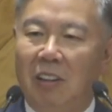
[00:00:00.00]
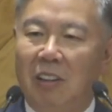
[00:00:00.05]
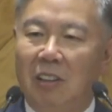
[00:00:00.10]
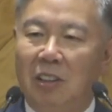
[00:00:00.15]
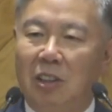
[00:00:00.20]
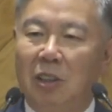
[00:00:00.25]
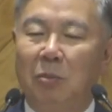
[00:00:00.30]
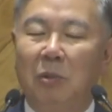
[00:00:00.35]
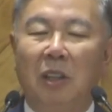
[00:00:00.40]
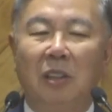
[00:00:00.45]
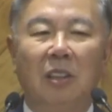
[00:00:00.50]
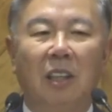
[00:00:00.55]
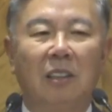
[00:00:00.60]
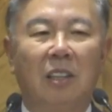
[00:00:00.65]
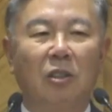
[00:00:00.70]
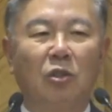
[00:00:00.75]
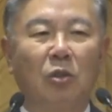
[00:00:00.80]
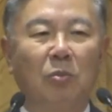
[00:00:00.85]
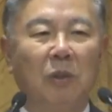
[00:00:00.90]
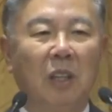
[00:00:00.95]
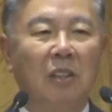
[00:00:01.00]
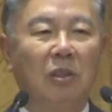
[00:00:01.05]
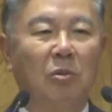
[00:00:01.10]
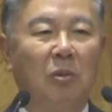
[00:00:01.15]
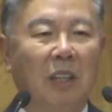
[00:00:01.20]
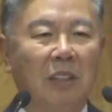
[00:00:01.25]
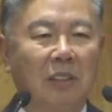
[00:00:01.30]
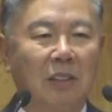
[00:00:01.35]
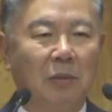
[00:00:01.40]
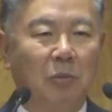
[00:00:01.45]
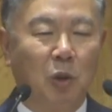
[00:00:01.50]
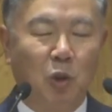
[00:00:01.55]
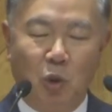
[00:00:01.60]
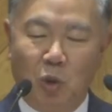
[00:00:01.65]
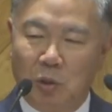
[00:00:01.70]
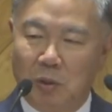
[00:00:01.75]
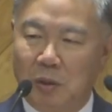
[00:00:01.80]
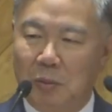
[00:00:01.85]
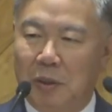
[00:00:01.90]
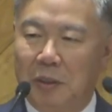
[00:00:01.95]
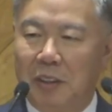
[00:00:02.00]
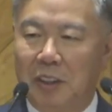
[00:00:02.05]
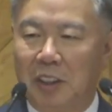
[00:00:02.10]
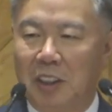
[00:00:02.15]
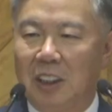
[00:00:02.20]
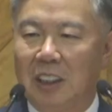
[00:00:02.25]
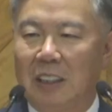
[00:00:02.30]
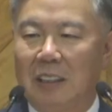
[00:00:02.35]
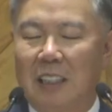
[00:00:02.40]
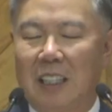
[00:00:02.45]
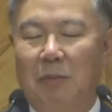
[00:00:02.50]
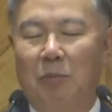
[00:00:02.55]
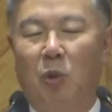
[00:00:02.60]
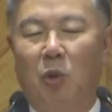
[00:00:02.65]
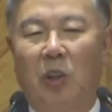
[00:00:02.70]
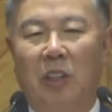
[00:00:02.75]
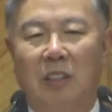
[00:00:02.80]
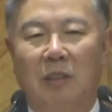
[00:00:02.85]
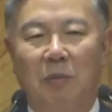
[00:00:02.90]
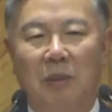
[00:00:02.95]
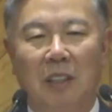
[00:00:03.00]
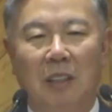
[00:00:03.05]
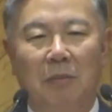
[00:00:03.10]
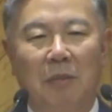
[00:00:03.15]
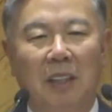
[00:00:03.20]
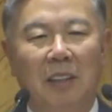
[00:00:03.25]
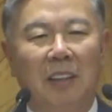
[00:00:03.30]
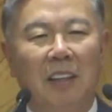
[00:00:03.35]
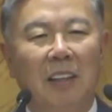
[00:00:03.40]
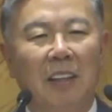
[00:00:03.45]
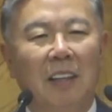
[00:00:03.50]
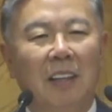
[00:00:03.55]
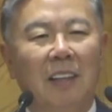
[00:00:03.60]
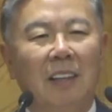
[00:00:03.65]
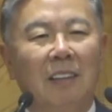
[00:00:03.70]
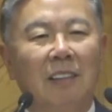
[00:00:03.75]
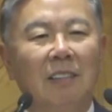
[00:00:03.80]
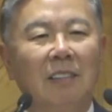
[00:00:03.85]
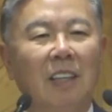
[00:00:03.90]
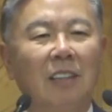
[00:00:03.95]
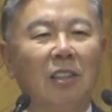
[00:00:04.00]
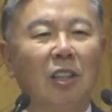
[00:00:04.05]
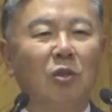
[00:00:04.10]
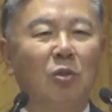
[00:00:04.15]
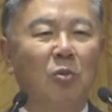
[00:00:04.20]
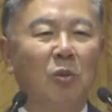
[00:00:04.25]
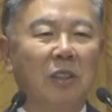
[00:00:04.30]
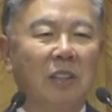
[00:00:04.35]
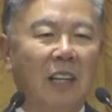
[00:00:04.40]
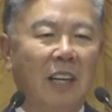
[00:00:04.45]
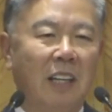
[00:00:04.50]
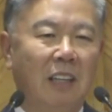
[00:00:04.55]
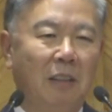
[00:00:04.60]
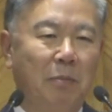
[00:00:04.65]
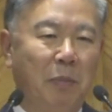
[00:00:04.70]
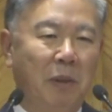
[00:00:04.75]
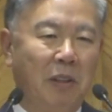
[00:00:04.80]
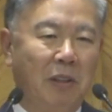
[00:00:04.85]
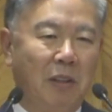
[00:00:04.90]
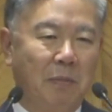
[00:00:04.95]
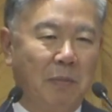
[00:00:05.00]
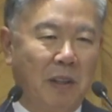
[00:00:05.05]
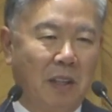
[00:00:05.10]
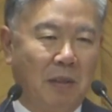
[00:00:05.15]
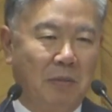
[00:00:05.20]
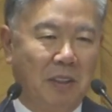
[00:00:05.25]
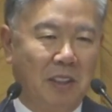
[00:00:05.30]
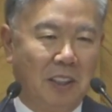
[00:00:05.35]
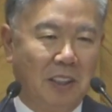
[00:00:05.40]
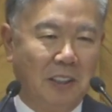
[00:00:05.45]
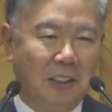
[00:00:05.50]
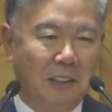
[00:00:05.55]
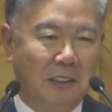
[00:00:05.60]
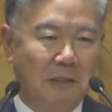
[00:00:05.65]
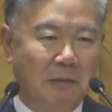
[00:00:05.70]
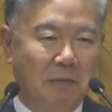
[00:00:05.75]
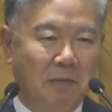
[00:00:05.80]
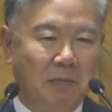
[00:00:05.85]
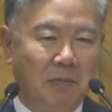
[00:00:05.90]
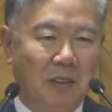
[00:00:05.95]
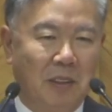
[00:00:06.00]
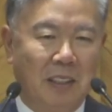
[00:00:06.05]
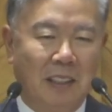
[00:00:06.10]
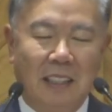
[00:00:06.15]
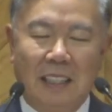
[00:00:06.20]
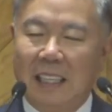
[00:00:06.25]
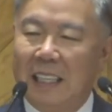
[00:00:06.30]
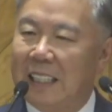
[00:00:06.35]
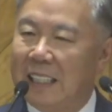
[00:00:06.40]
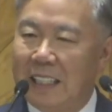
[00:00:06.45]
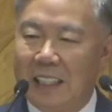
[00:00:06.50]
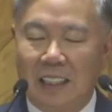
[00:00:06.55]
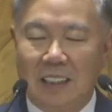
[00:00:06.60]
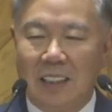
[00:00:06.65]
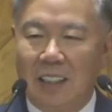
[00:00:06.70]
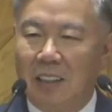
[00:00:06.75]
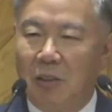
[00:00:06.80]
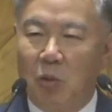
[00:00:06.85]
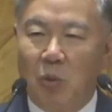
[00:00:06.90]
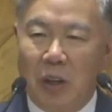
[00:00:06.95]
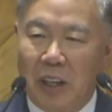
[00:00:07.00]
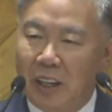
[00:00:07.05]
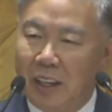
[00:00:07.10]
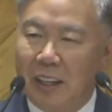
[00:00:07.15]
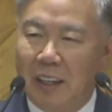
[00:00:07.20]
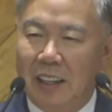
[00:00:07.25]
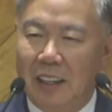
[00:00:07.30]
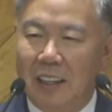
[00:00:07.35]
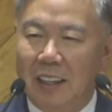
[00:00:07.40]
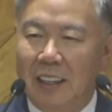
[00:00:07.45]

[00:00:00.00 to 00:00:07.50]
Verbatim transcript: 시험 끝날 때쯤 돼서 와서 뭐 요즘 어머니 그런지 잘 모르겠습니다만 끝날 때쯤 와서 아이를 픽업해 가면 되지. 안 하겠다는 거. 예요 왜?